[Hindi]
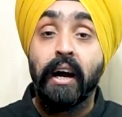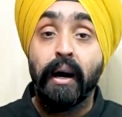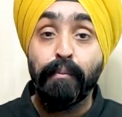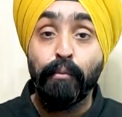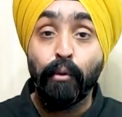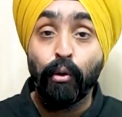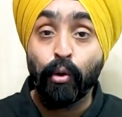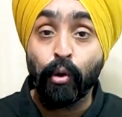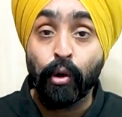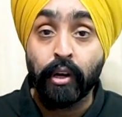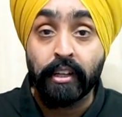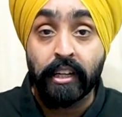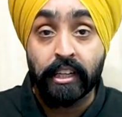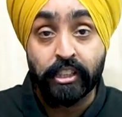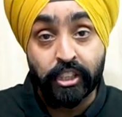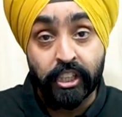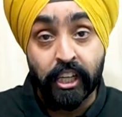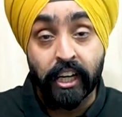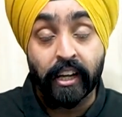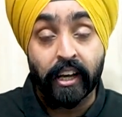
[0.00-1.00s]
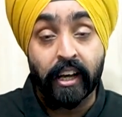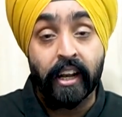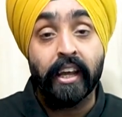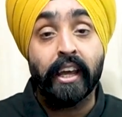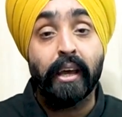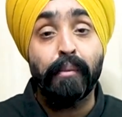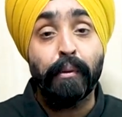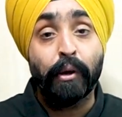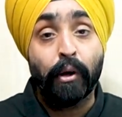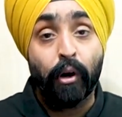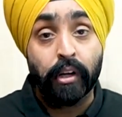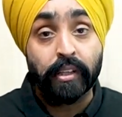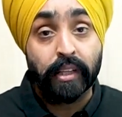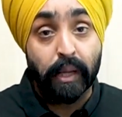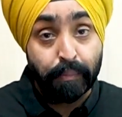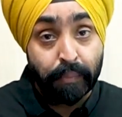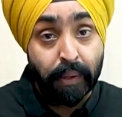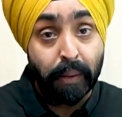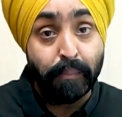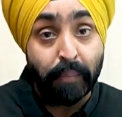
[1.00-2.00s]
आप लोगों के साथ शेयर करेंगे बिकॉज
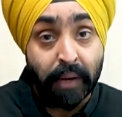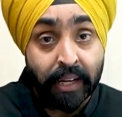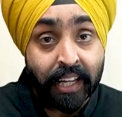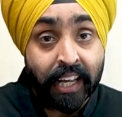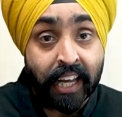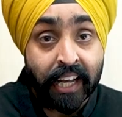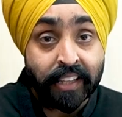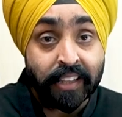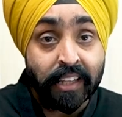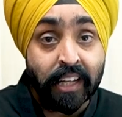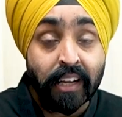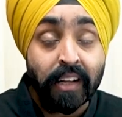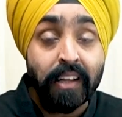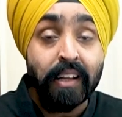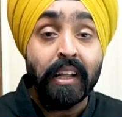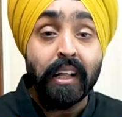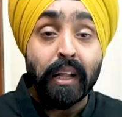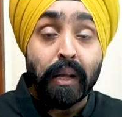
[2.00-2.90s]
अपने मन के अंदर